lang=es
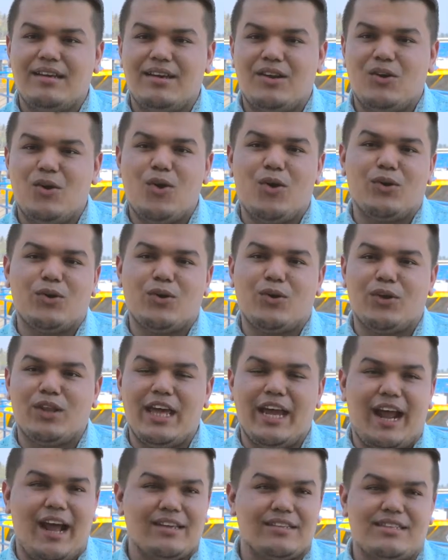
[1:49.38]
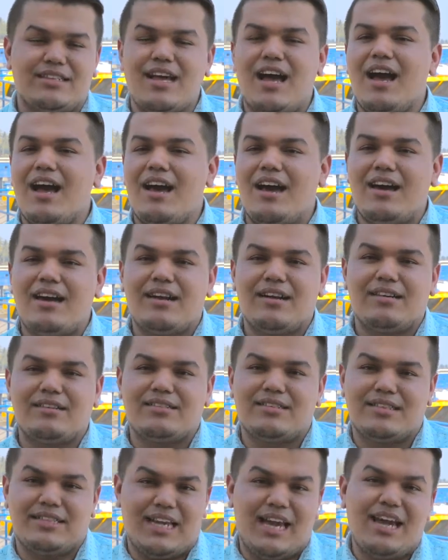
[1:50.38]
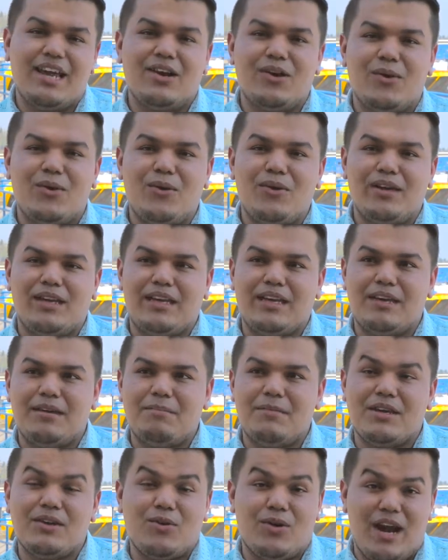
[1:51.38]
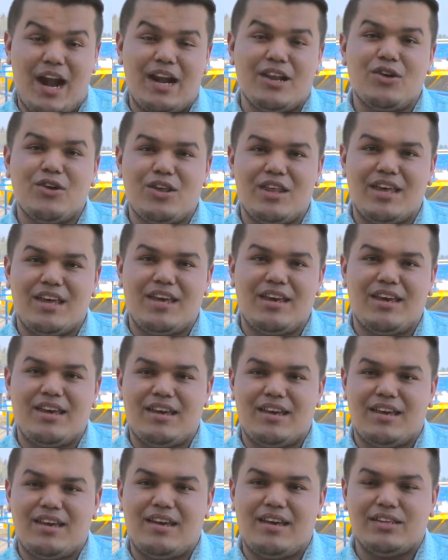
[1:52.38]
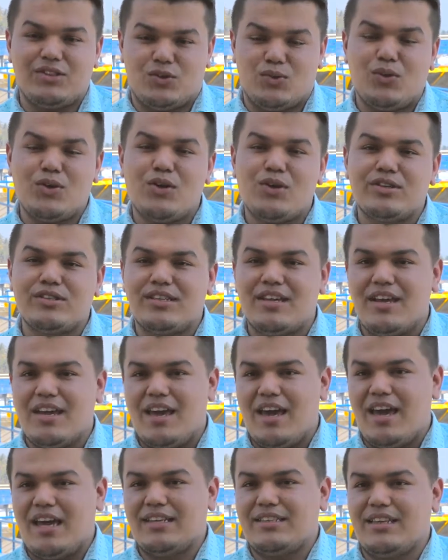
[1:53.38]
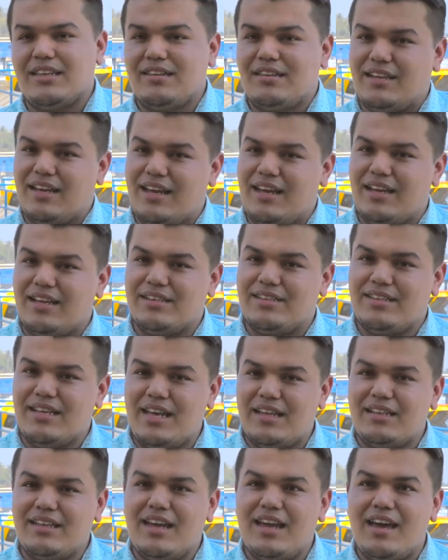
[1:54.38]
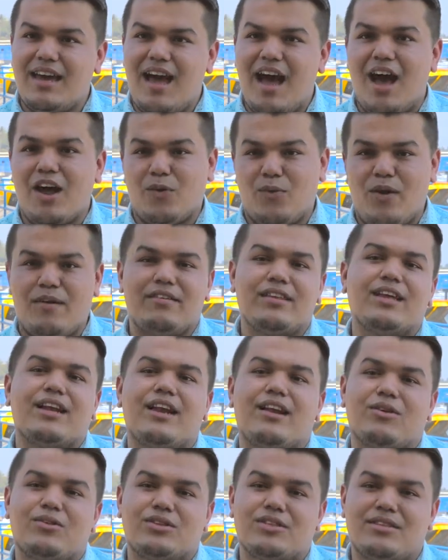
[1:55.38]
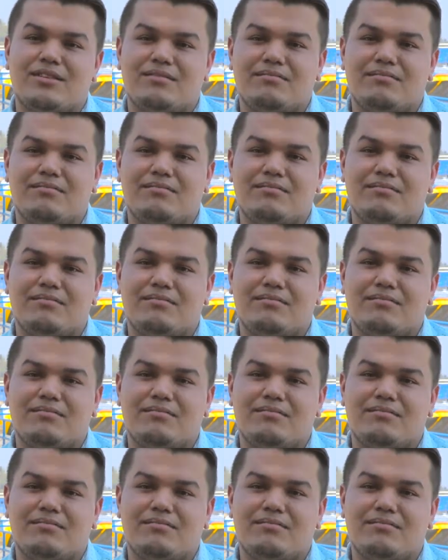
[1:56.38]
logro descansar, ceno y mi horario de estudios es entre 7 a 9 de la noche.